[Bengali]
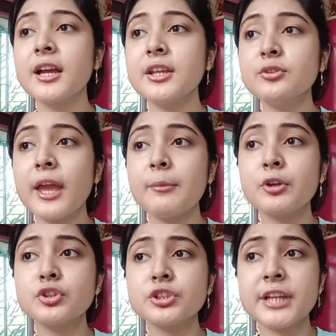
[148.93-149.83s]
কিন্তু
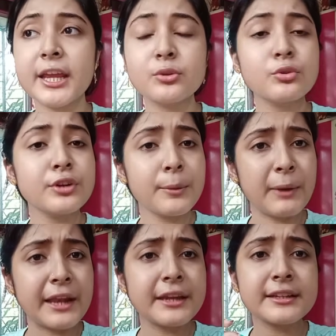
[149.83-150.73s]
এবছর সেই তুলনায়
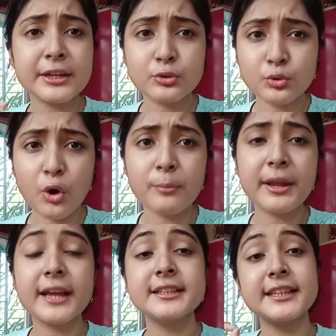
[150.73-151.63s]
প্ল্যানিংটা একটু কম
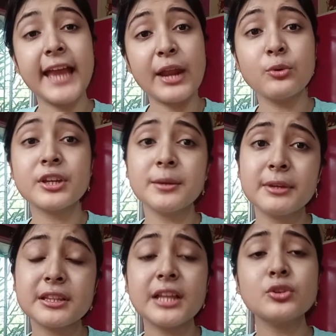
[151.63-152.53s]
রেখেছি কেন কি
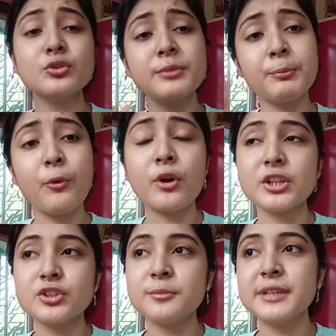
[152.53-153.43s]
বৃত্তান্ত তোমরা
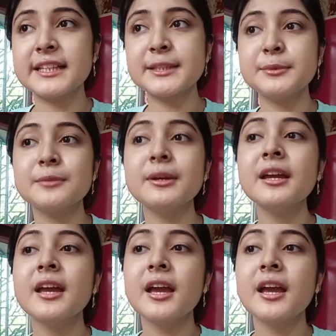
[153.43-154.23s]
পরে সব জানতে পারবে